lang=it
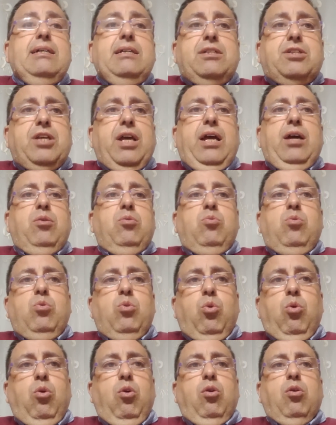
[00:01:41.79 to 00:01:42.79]
c'è un
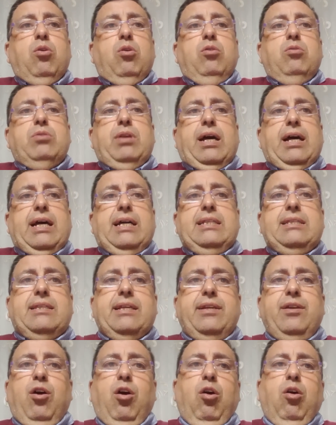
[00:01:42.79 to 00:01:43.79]
luogo, una
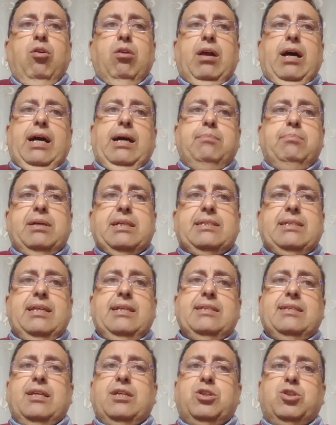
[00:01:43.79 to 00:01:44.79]
cantinola
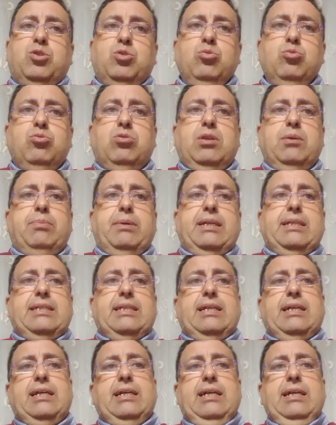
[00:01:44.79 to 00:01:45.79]
abbastanza asciutta
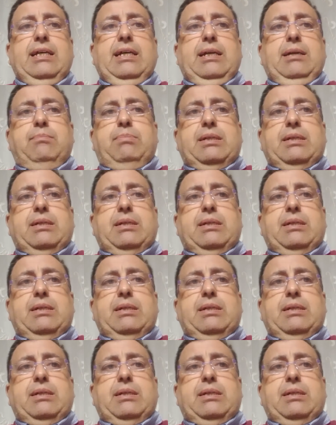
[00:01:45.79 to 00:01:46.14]
per,